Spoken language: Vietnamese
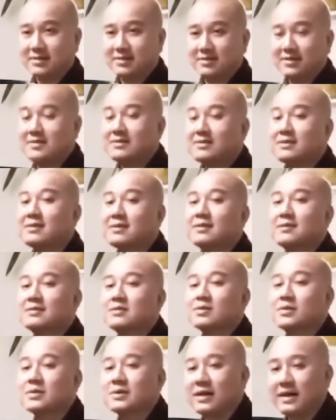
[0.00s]
nó chưa
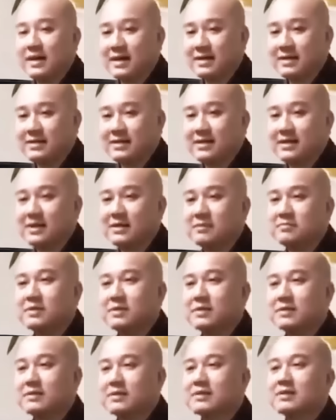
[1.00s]
xuất hiện, cho nên
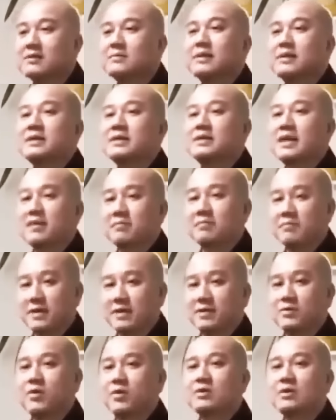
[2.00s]
mình chưa biết rằng
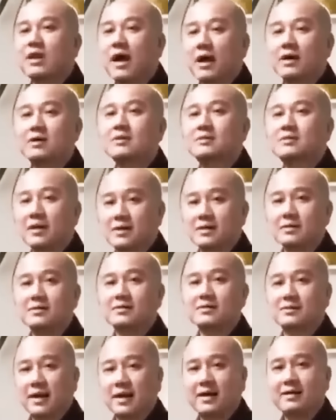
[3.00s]
mình có thật
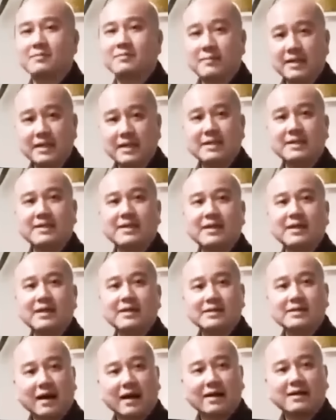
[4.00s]
từ, thật bi,
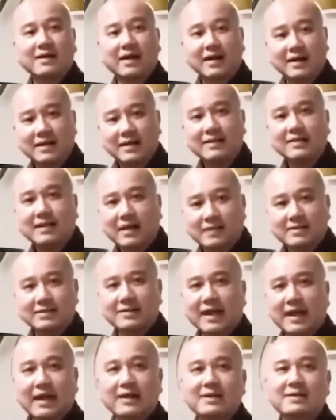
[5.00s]
thật hỷ, thật
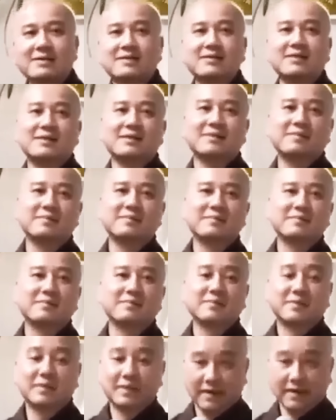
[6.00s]
xả chưa.
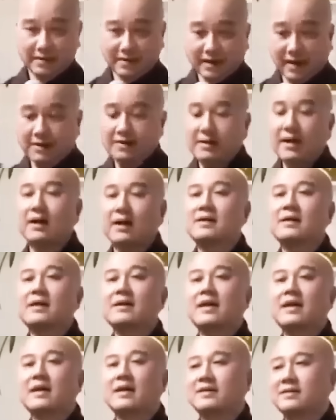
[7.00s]
Cẩn thận
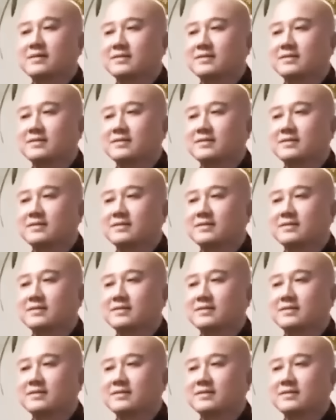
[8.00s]
cái này.